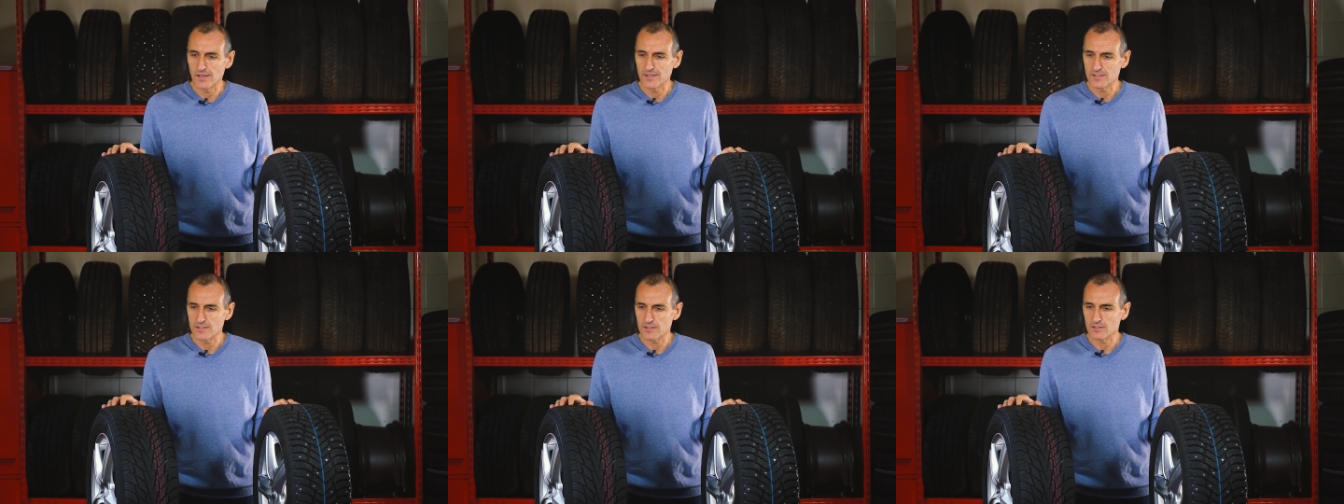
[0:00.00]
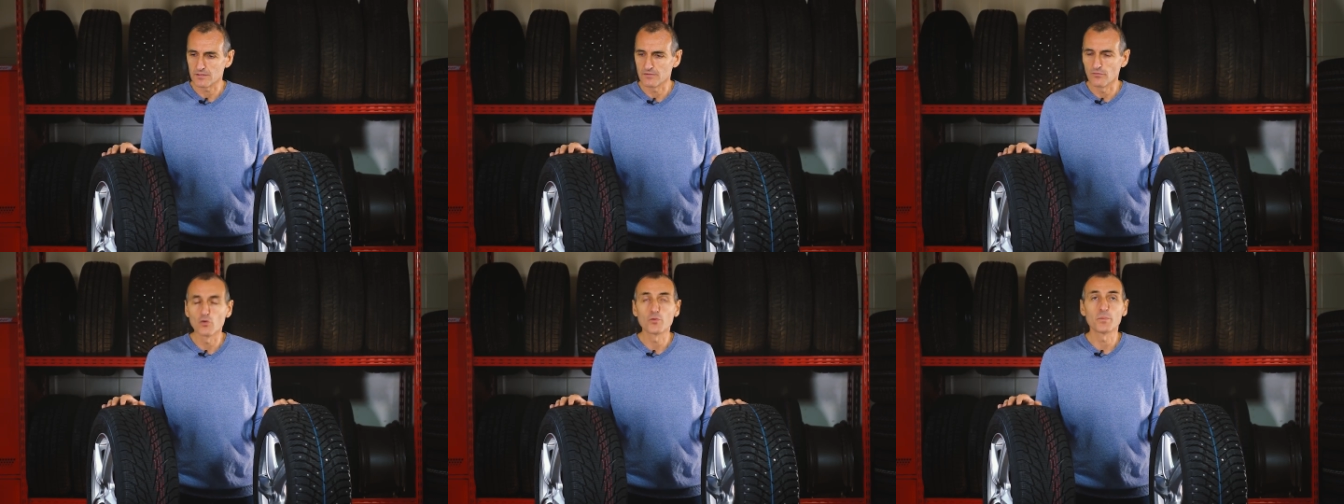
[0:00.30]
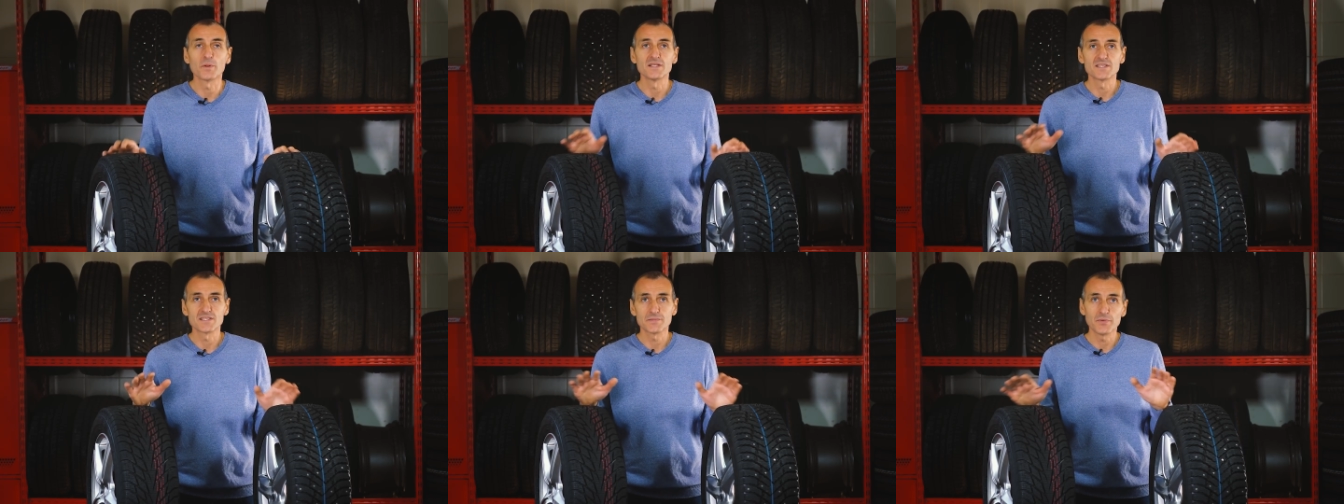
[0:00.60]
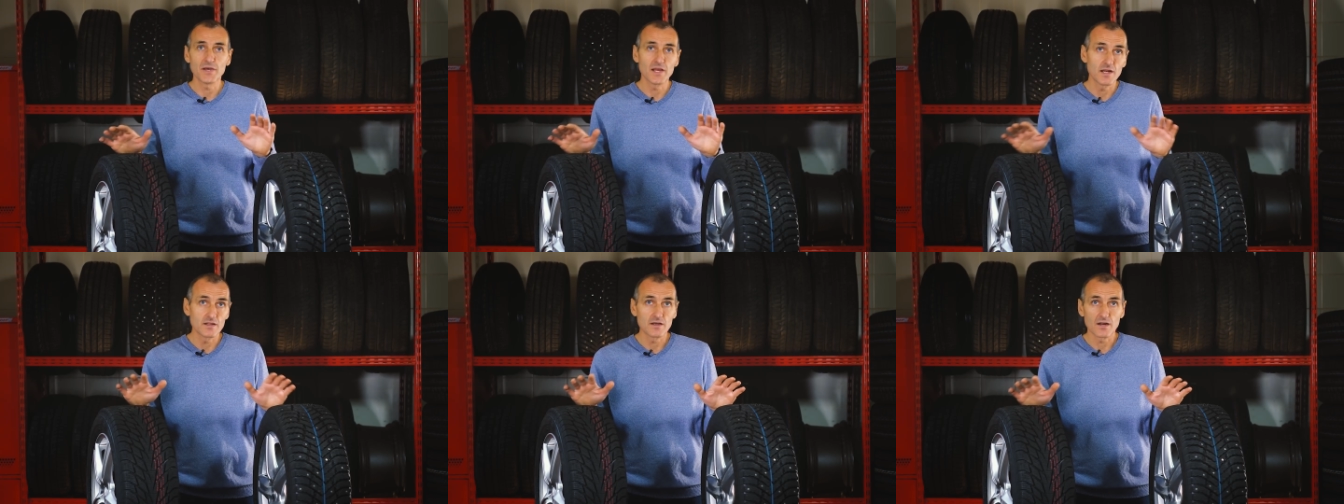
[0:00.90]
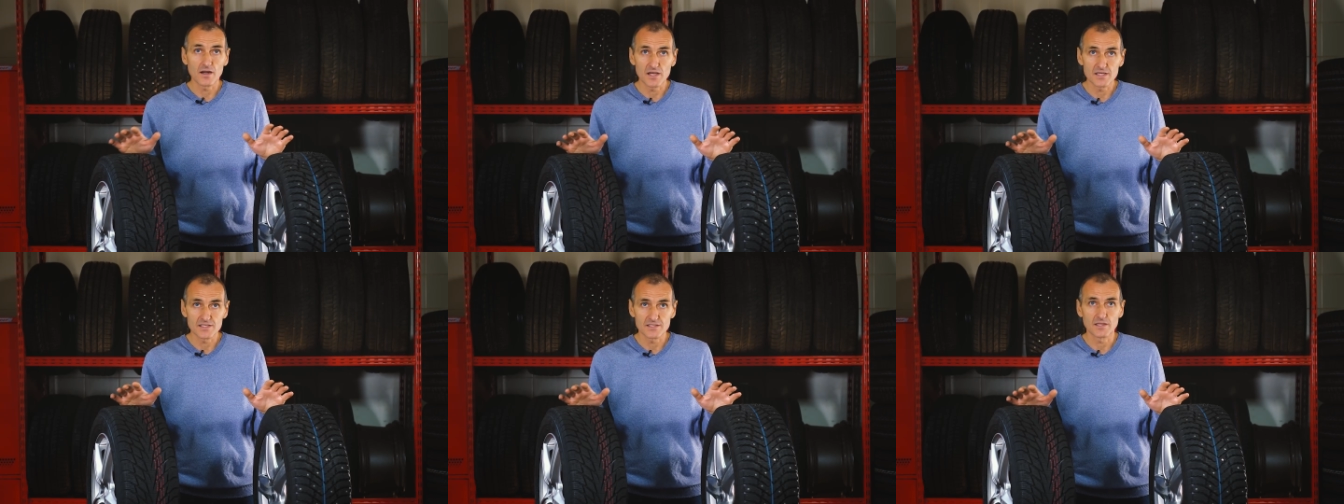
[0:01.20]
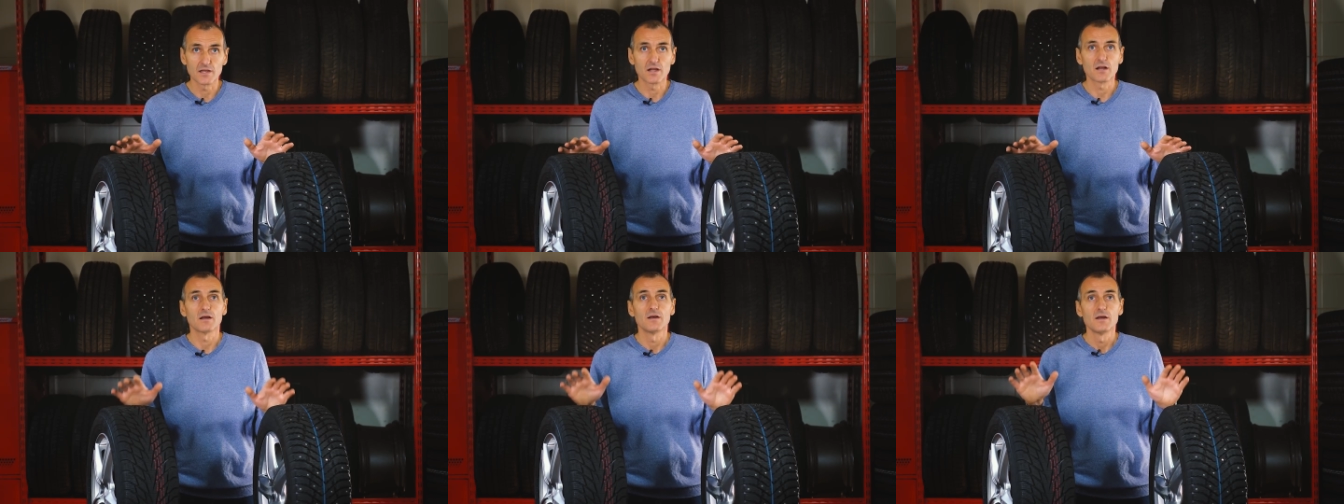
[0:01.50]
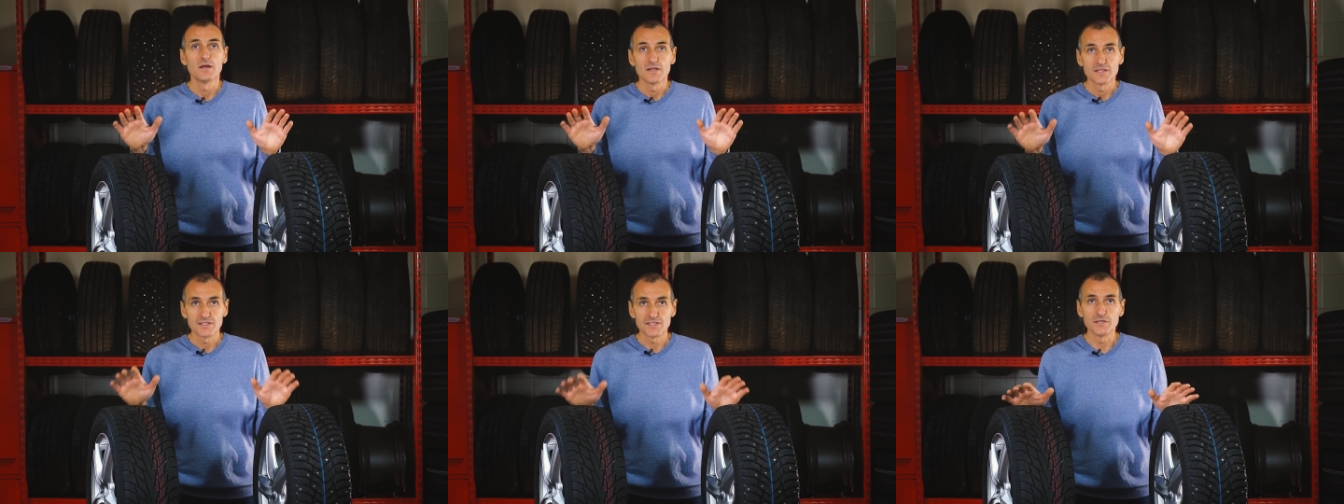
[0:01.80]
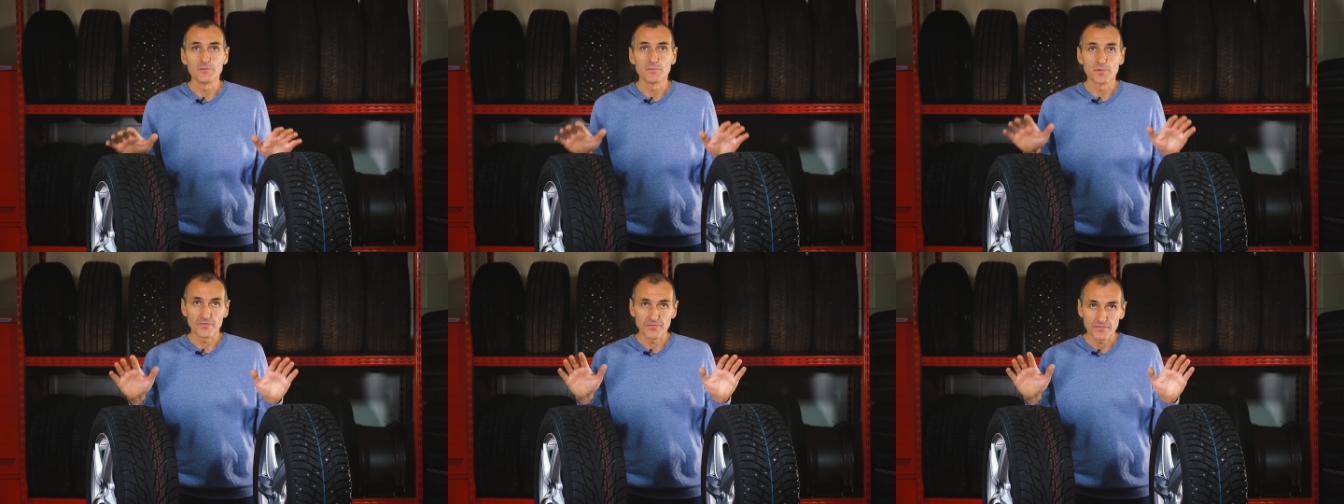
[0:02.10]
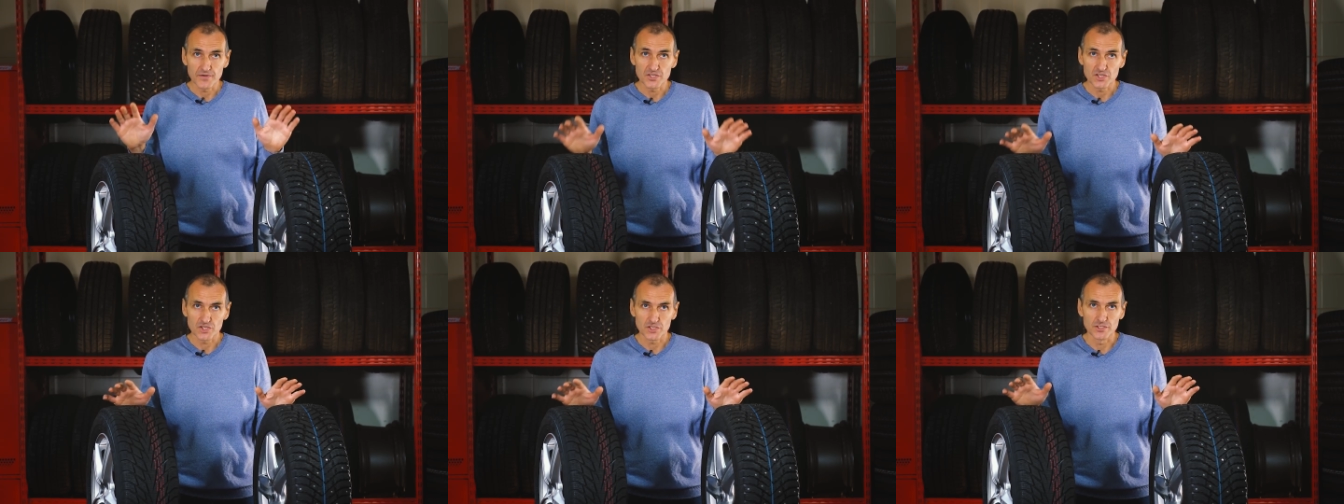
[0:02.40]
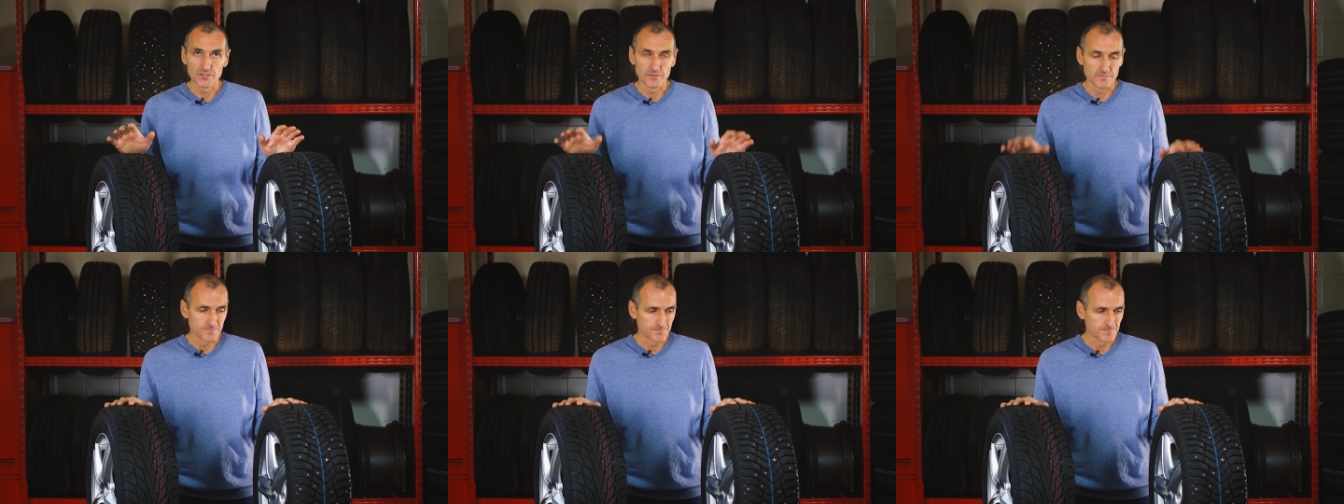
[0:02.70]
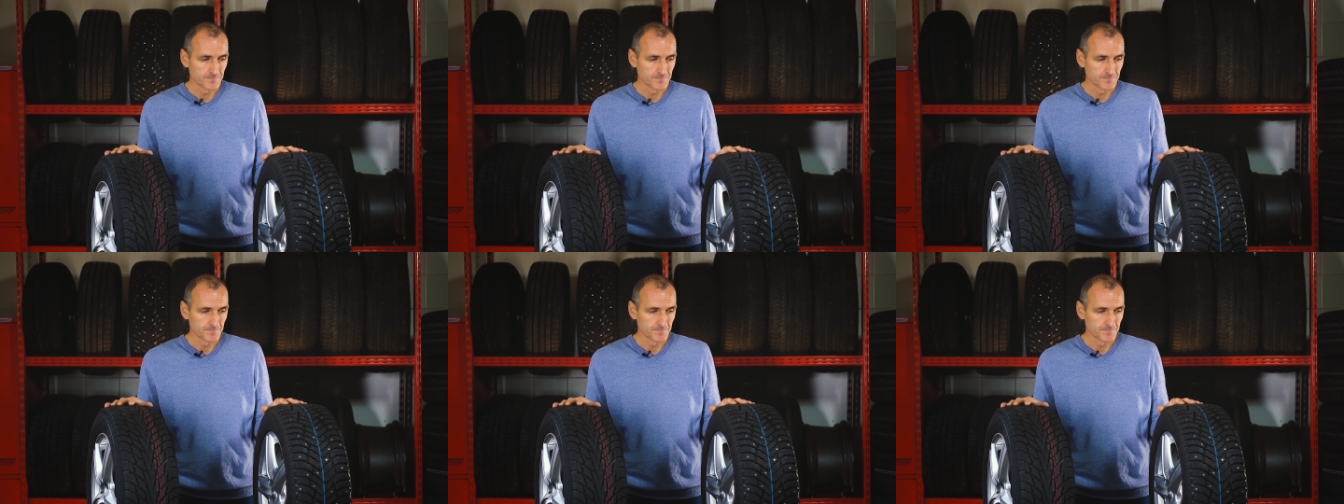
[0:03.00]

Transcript: этих двух принципиально разных типов шин.